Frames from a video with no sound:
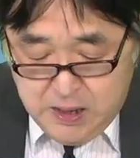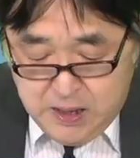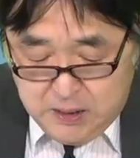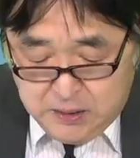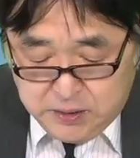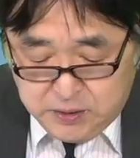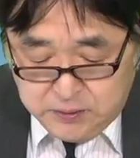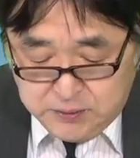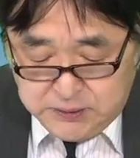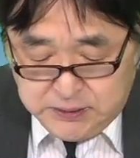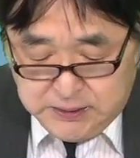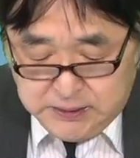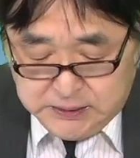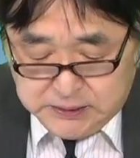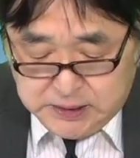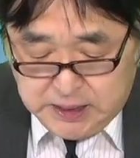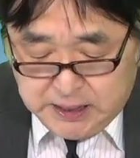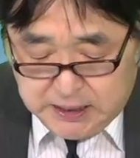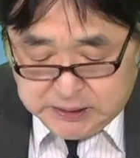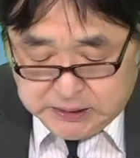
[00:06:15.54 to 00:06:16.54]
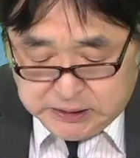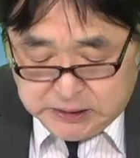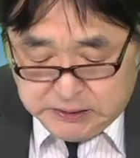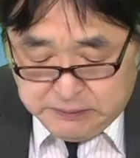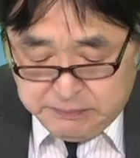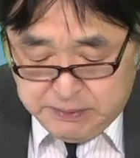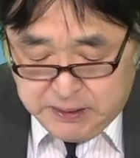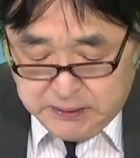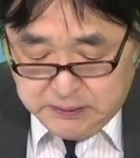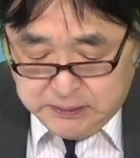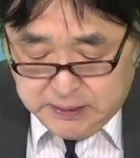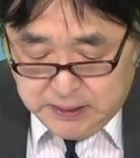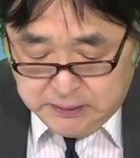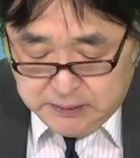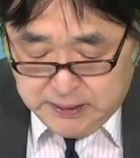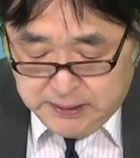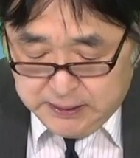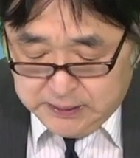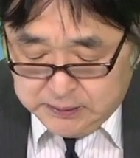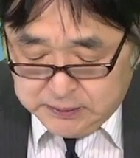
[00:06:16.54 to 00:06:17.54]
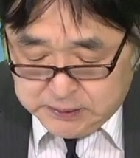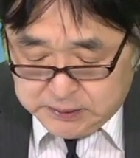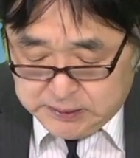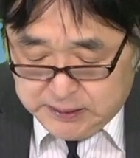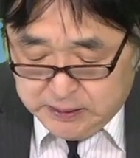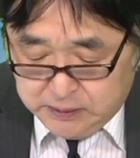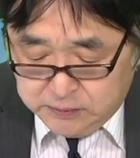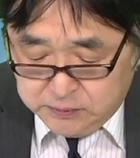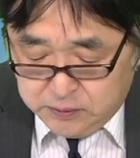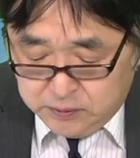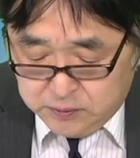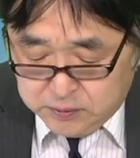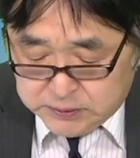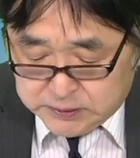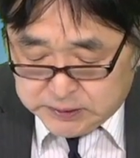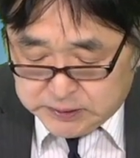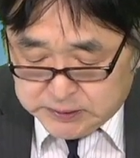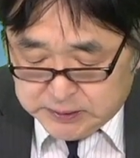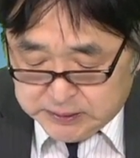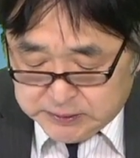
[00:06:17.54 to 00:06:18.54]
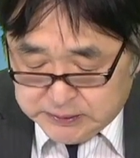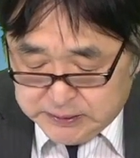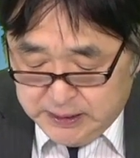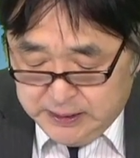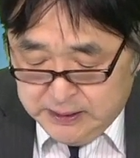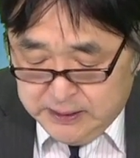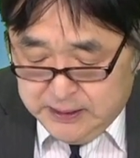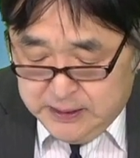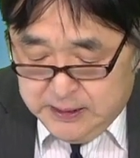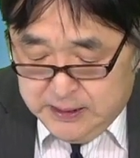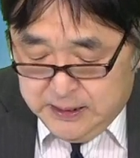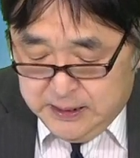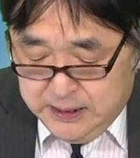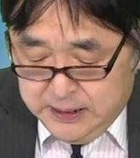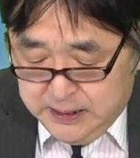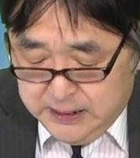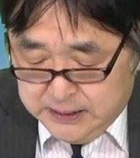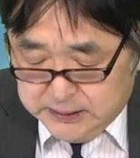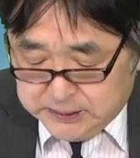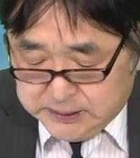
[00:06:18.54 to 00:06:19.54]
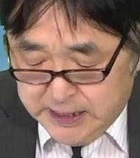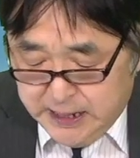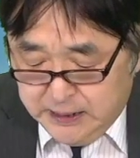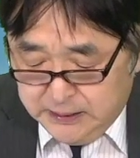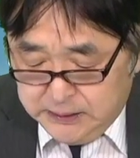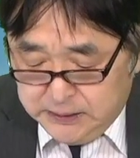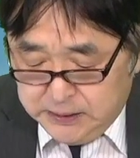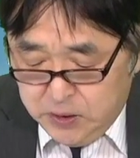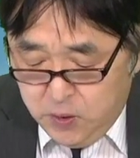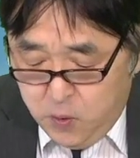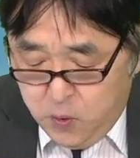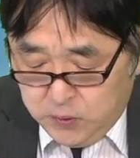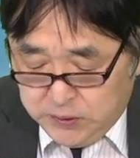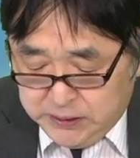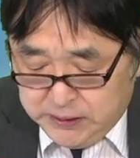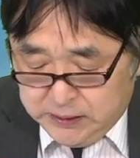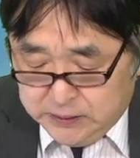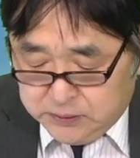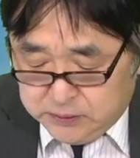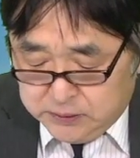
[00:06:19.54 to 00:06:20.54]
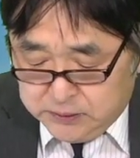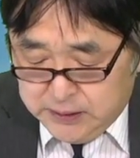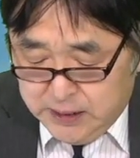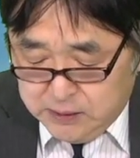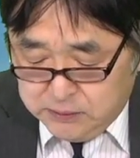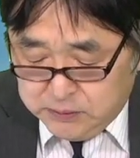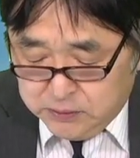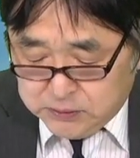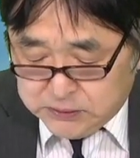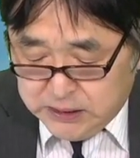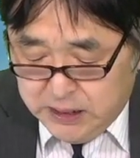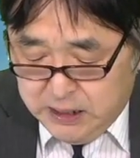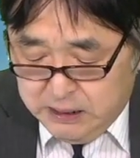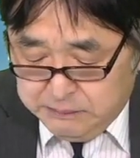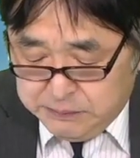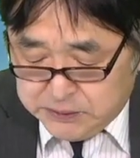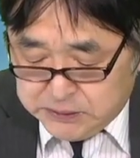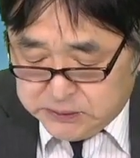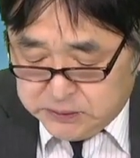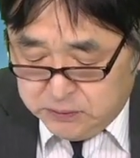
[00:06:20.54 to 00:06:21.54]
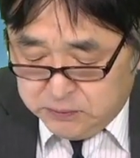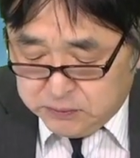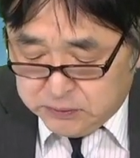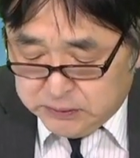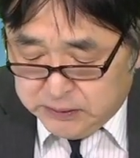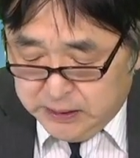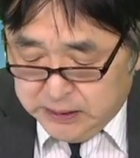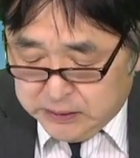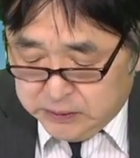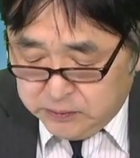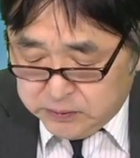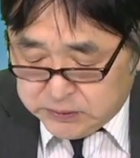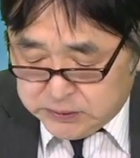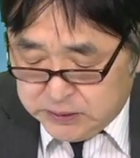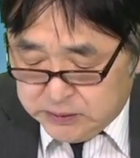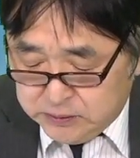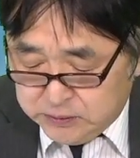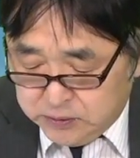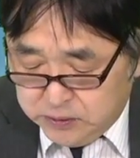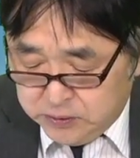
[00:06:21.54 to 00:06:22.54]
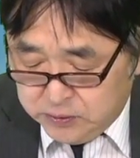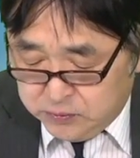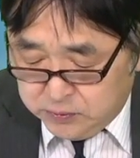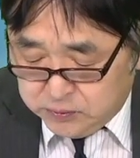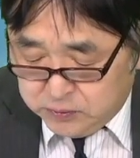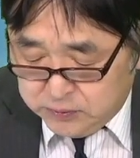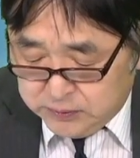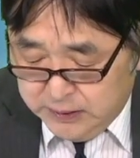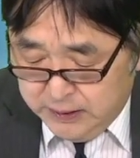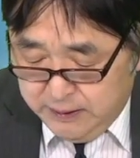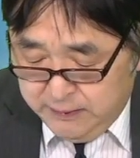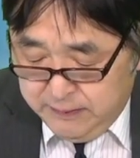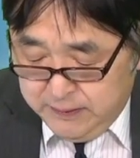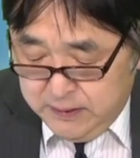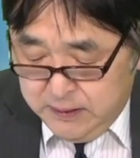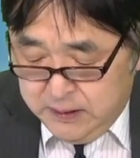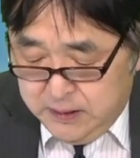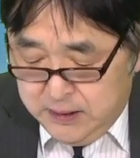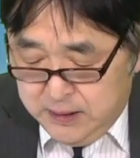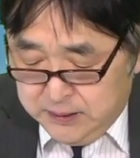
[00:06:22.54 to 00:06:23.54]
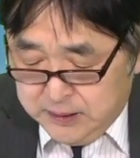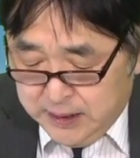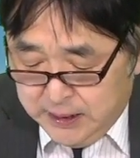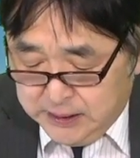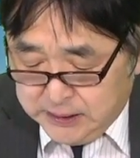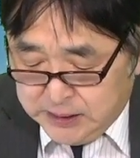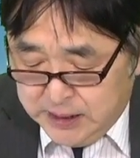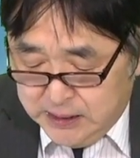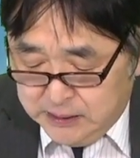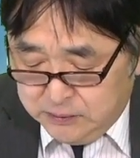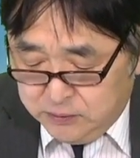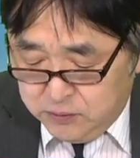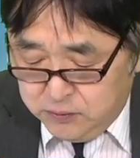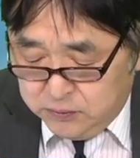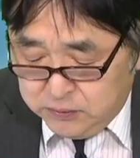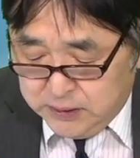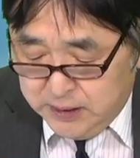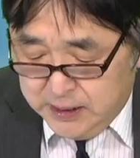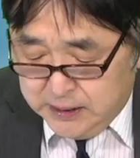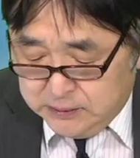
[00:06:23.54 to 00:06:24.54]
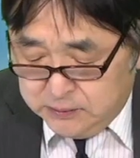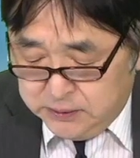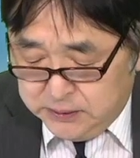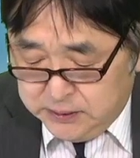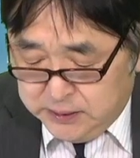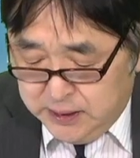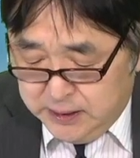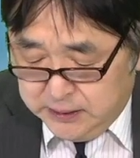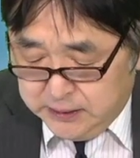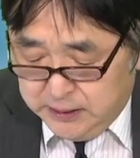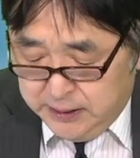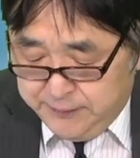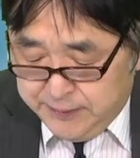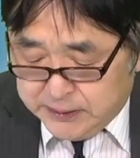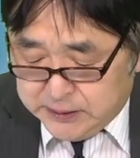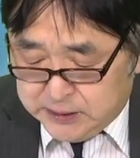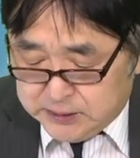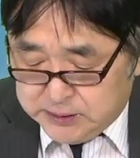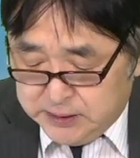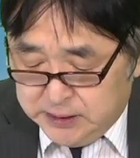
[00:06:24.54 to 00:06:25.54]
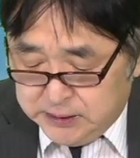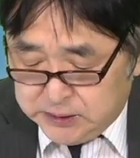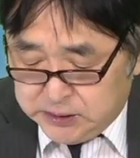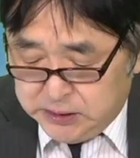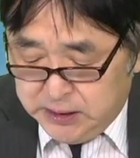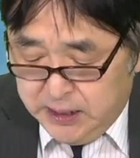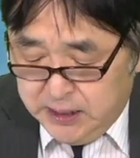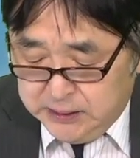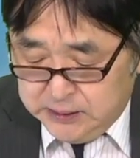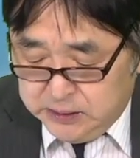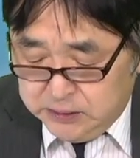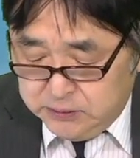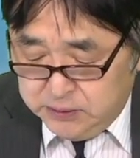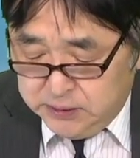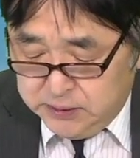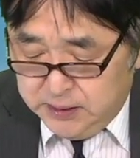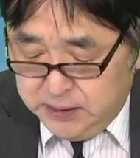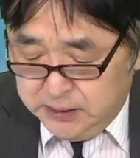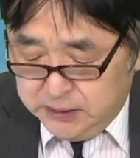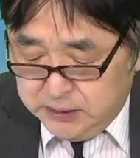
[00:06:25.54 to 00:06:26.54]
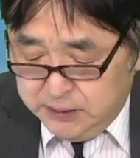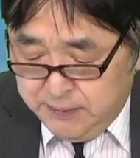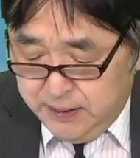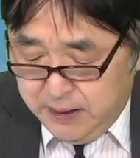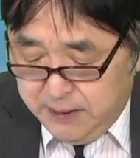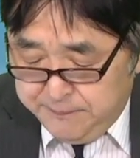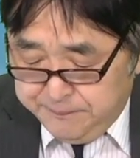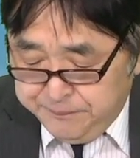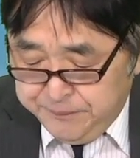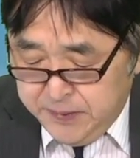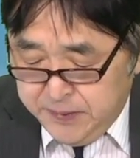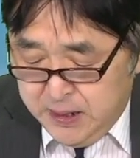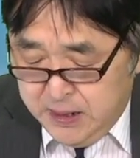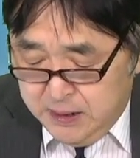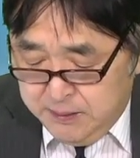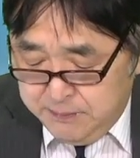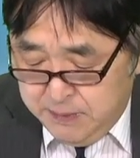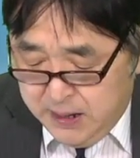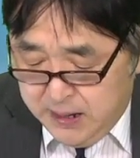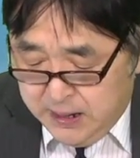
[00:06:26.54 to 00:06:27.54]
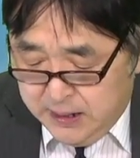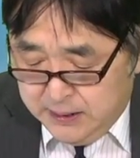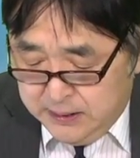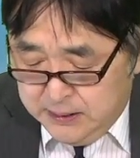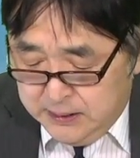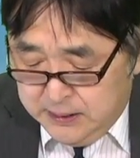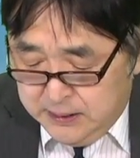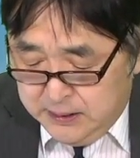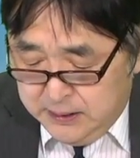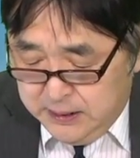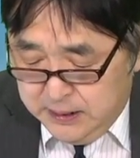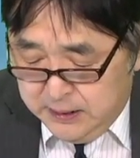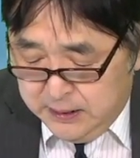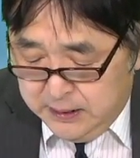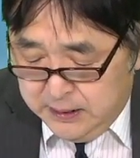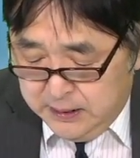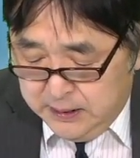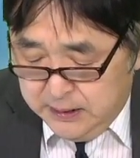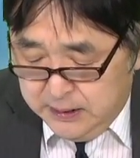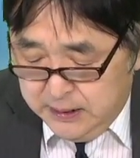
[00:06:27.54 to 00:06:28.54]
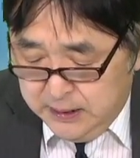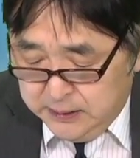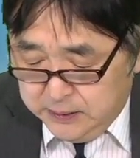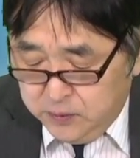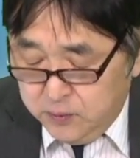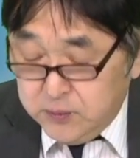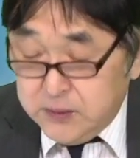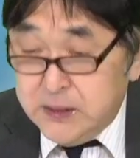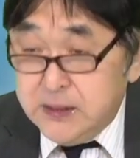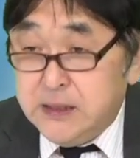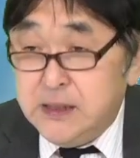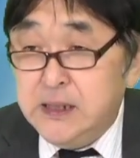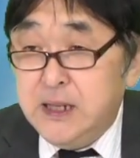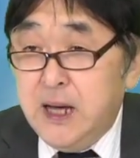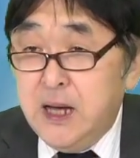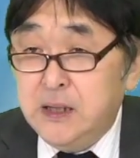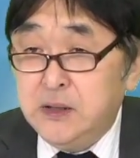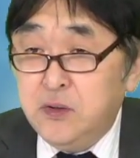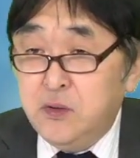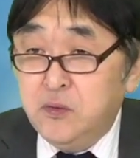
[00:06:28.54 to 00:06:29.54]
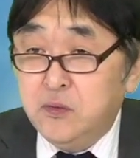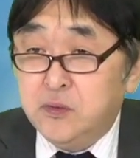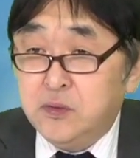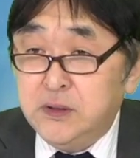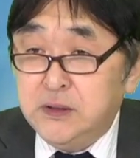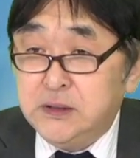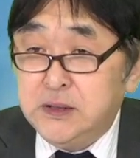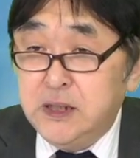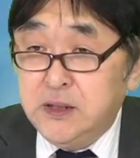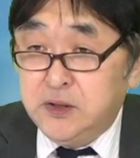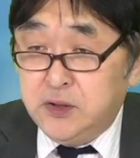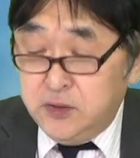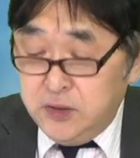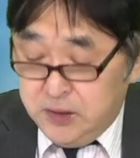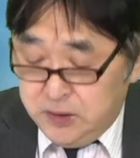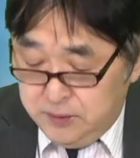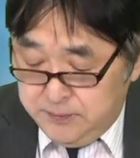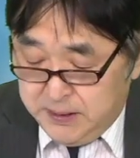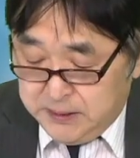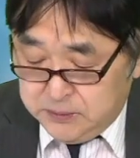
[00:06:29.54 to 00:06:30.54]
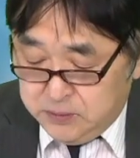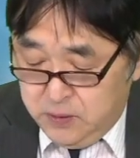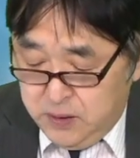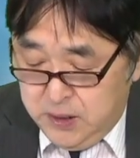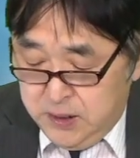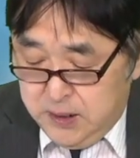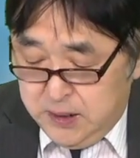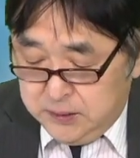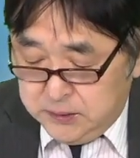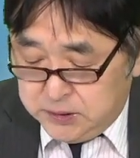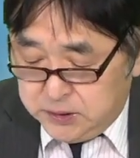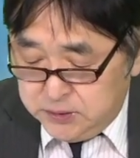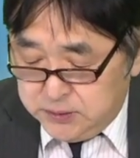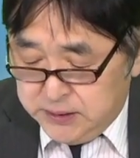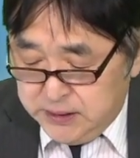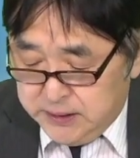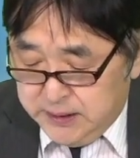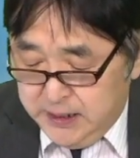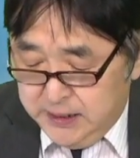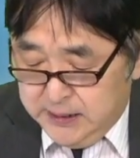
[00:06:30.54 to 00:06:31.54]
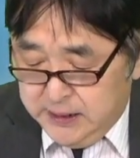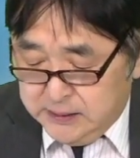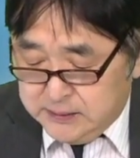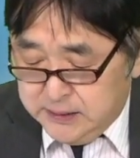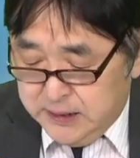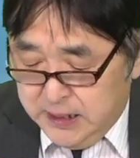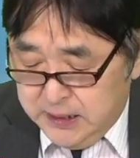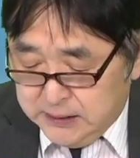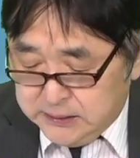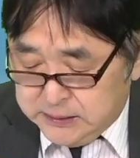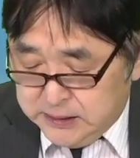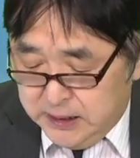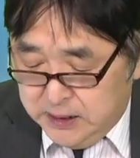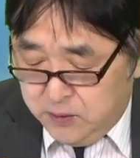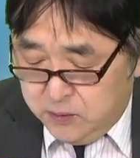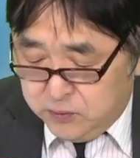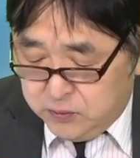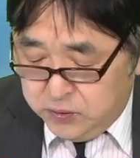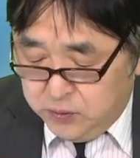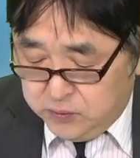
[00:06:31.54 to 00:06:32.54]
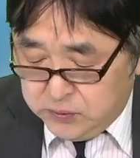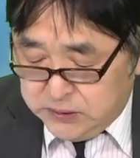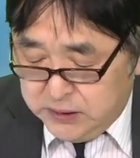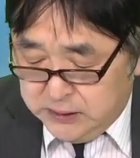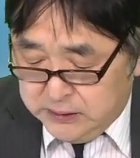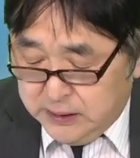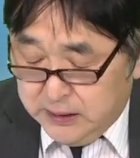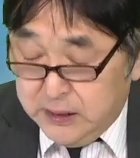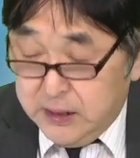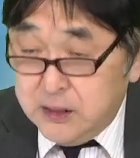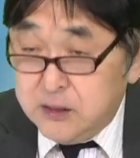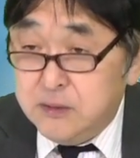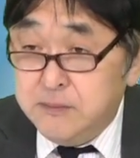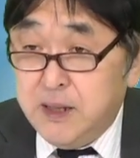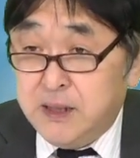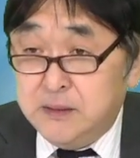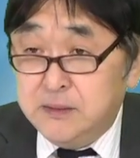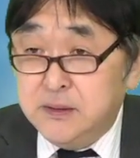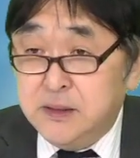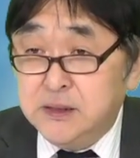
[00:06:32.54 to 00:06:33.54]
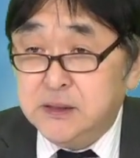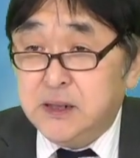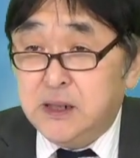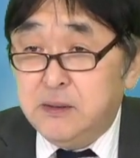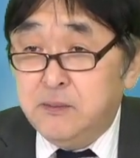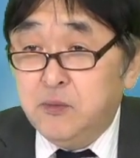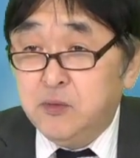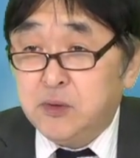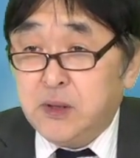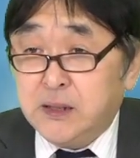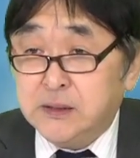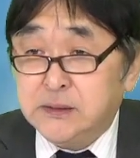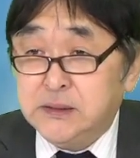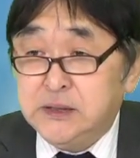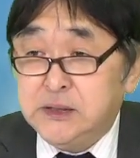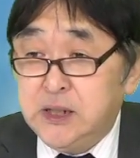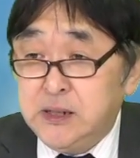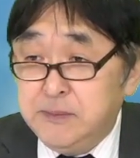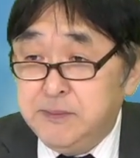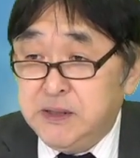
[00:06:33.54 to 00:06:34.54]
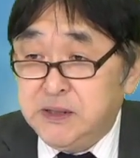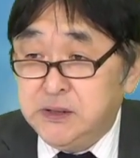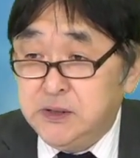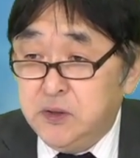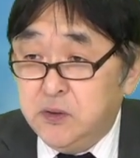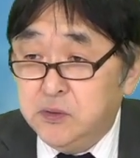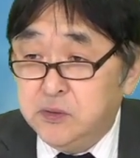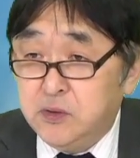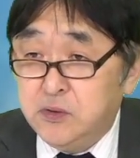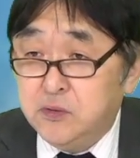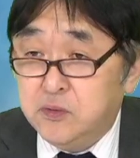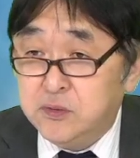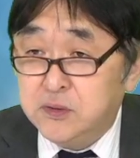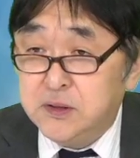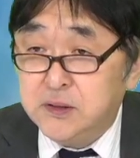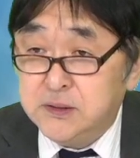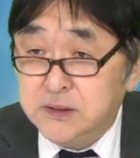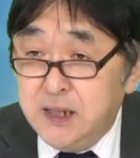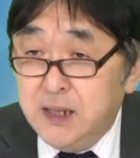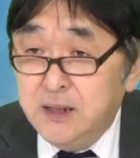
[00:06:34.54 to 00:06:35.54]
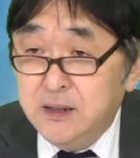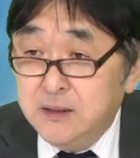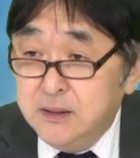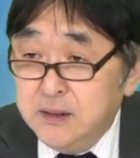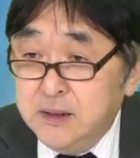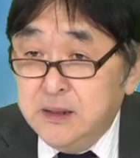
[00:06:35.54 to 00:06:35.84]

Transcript: きゅうにいちはちメンタルヘルステクノロジーですね、えー、産業医クラウドサービスを提供しているということで、だいさんクォーター累計ではですね四半期累計では、まあえー、営業利益がよんおくせんきゅうひゃくまんと。通期計画がさんおくよんせんななひゃくまんですから、もう達していますよということですね。